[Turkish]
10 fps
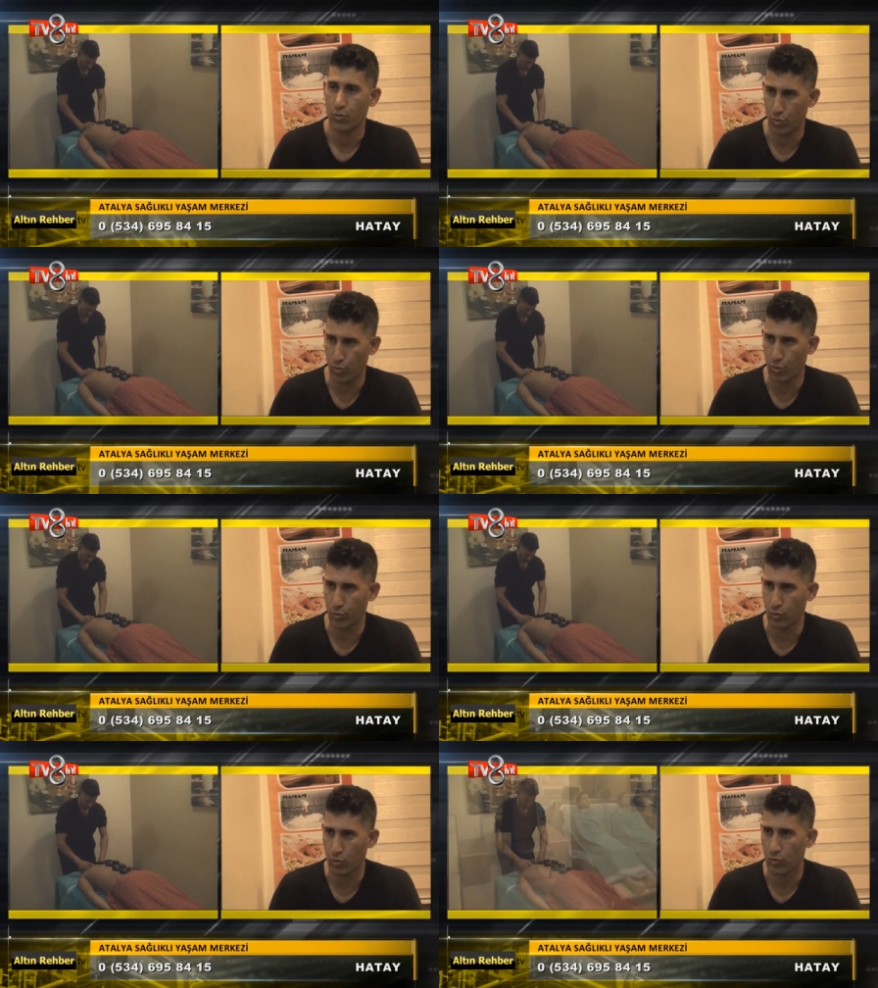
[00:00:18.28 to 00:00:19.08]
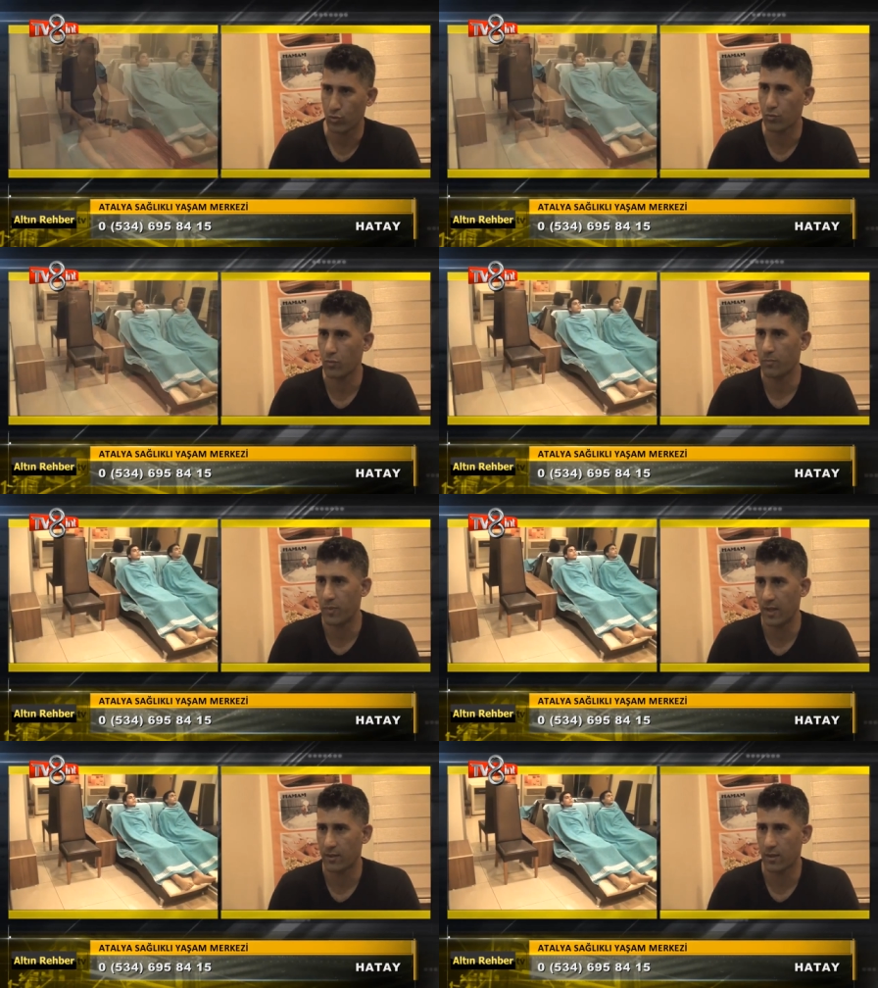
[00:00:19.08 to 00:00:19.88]
stüdyomuz, zumba,
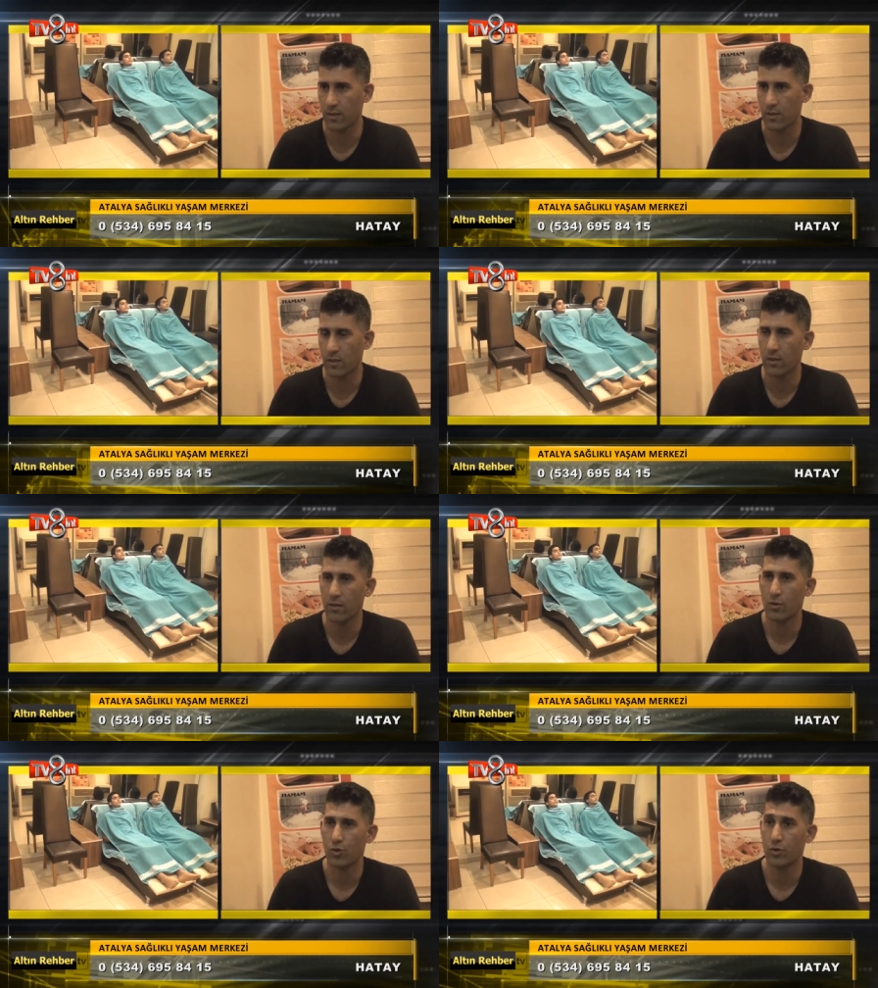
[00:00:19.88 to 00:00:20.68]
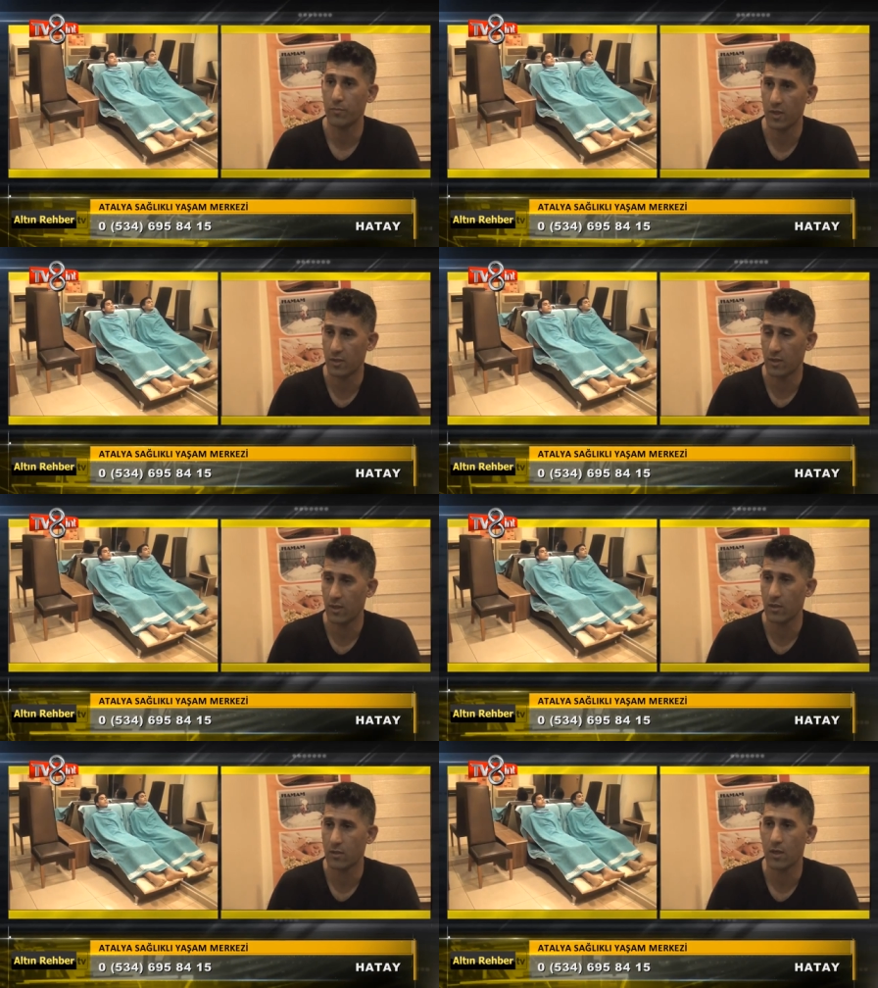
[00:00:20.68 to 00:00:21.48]
pilates,
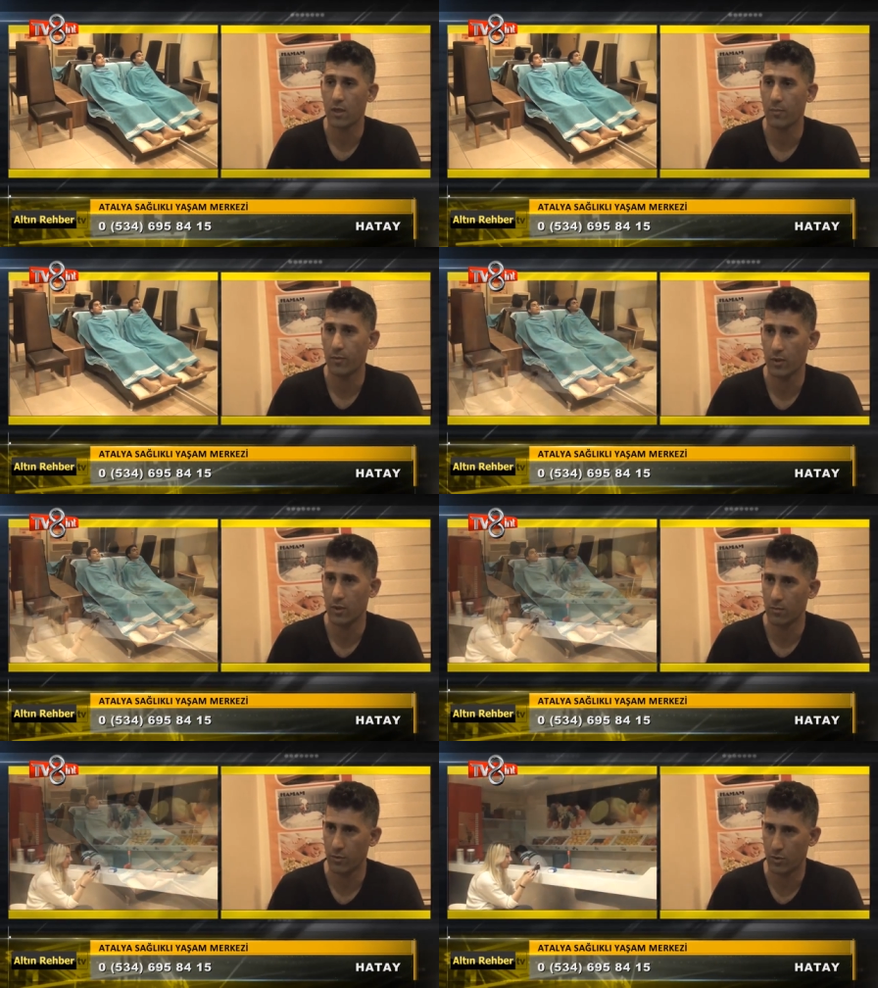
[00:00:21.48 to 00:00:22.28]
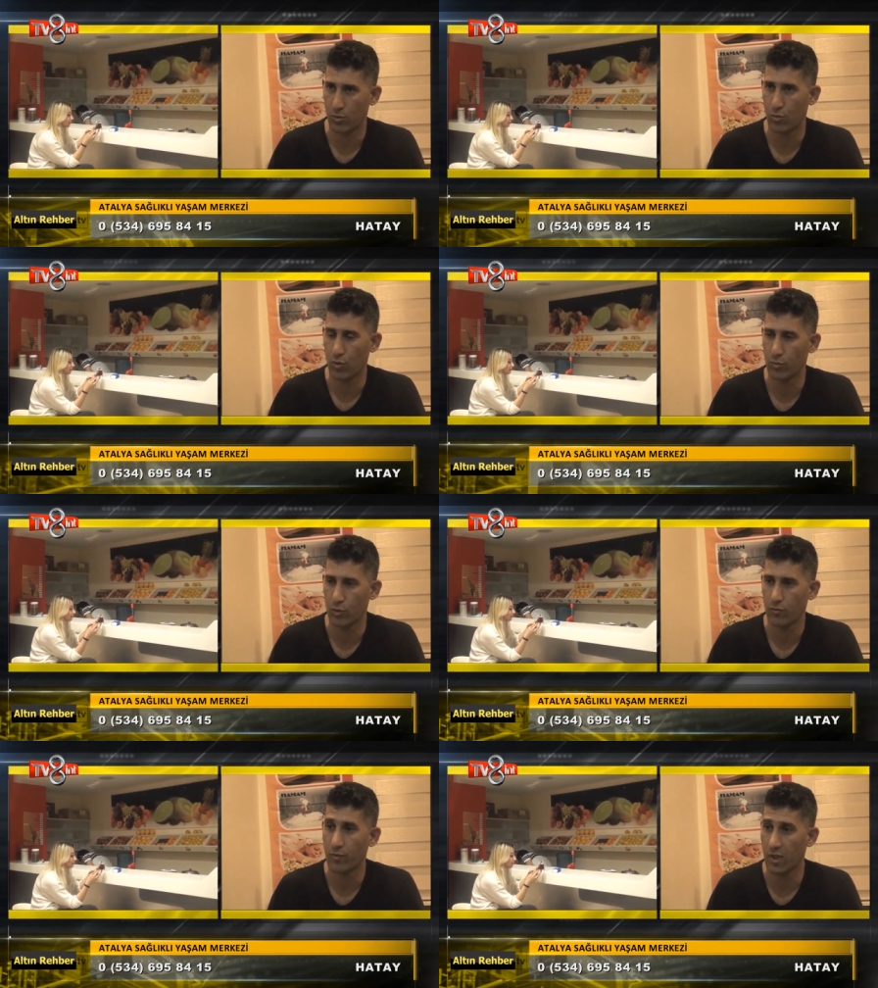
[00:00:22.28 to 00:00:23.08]
jimnastik derslerinin yapıldığı bir
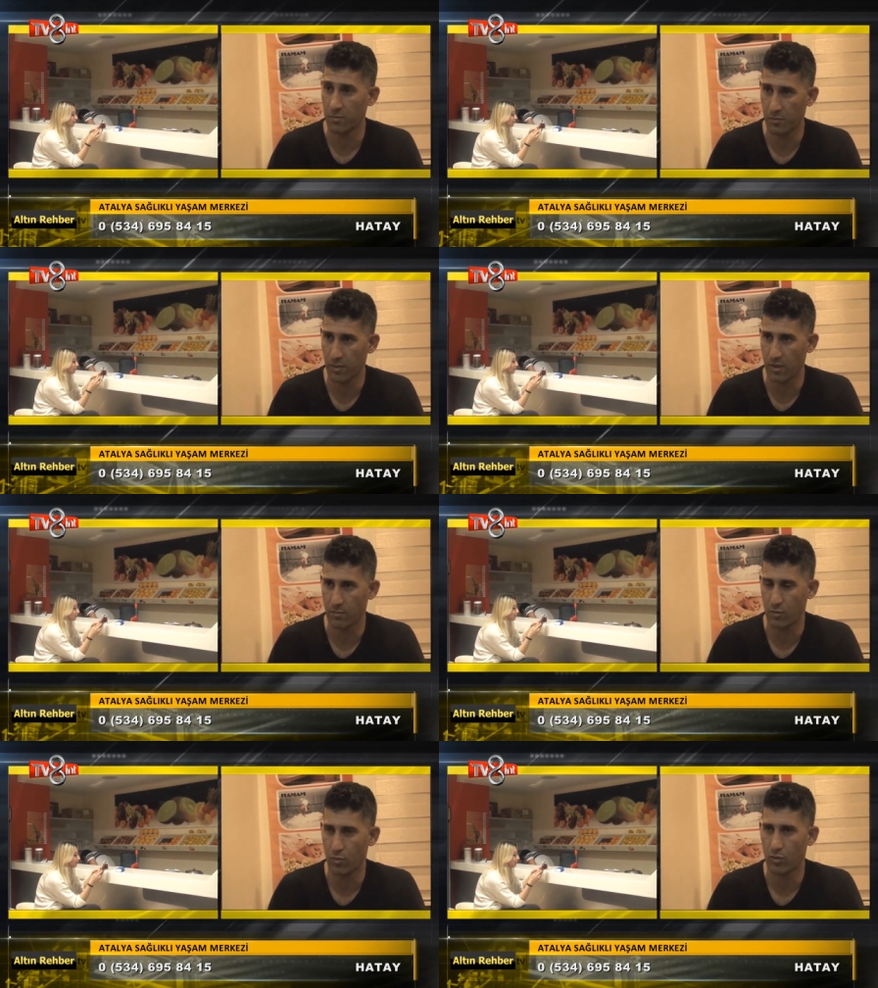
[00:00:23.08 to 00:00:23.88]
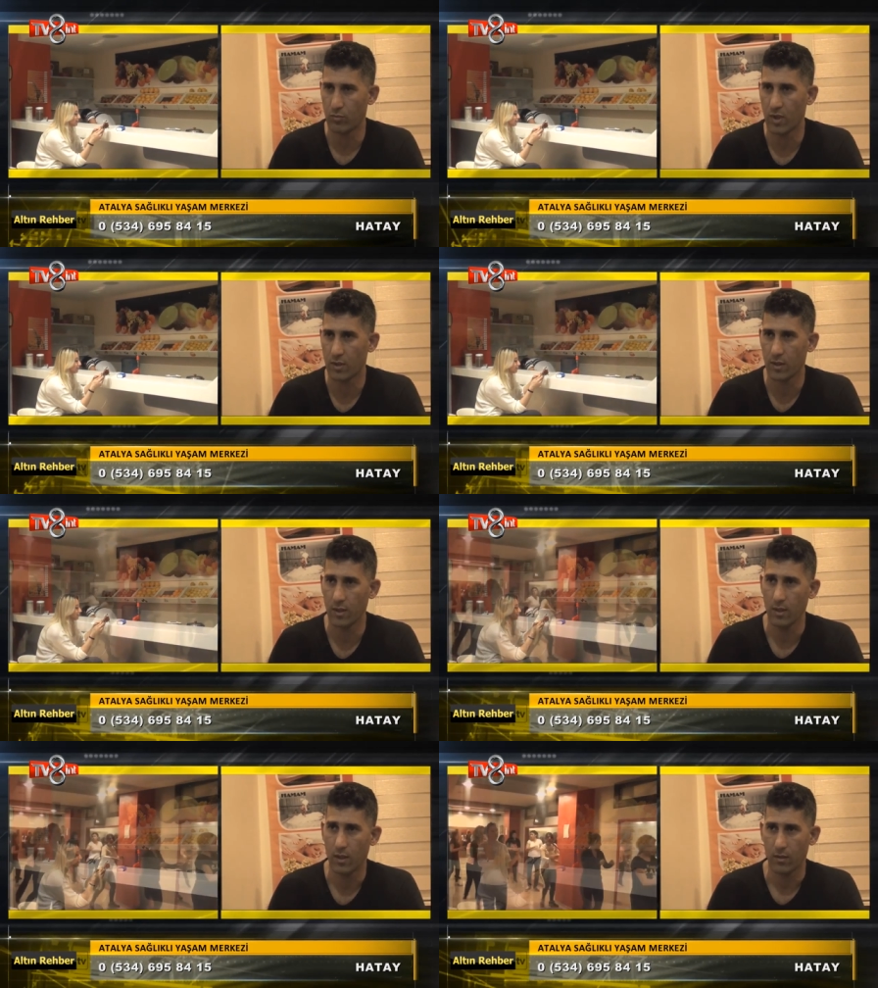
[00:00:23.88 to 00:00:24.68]
stüdyomuz, vitamin barımız bulunmakta.